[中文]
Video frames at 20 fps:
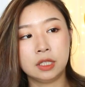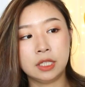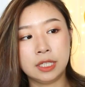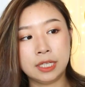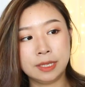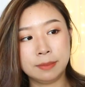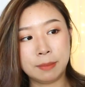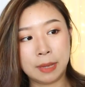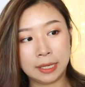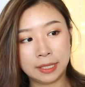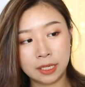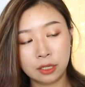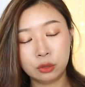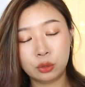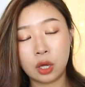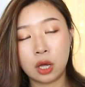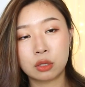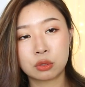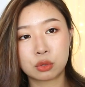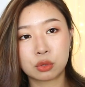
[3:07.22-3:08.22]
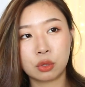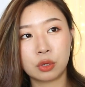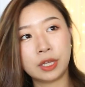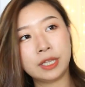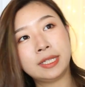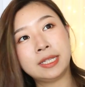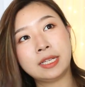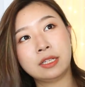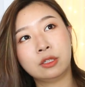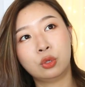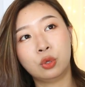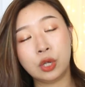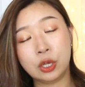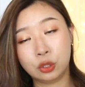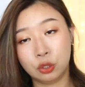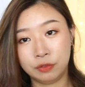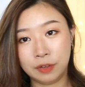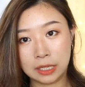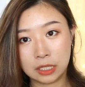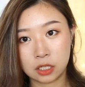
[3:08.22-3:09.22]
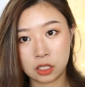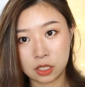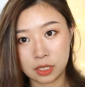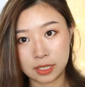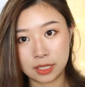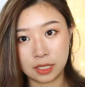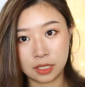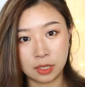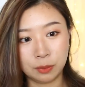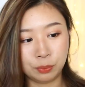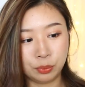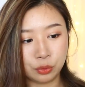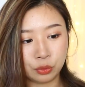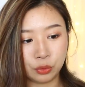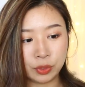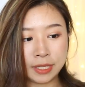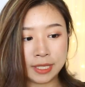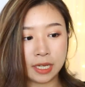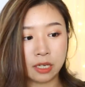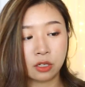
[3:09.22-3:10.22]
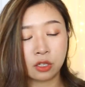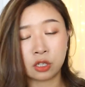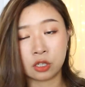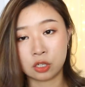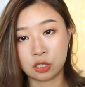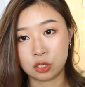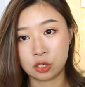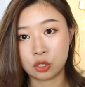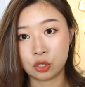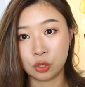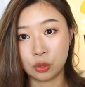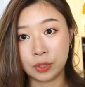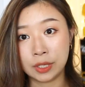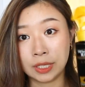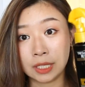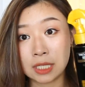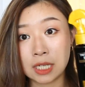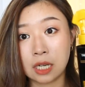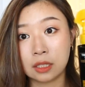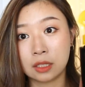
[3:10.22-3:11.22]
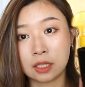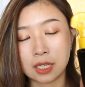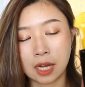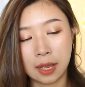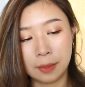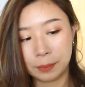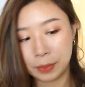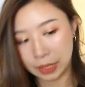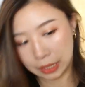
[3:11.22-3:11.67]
你每天都要做一件推头发的事情，你不如坚持使用一个这样的产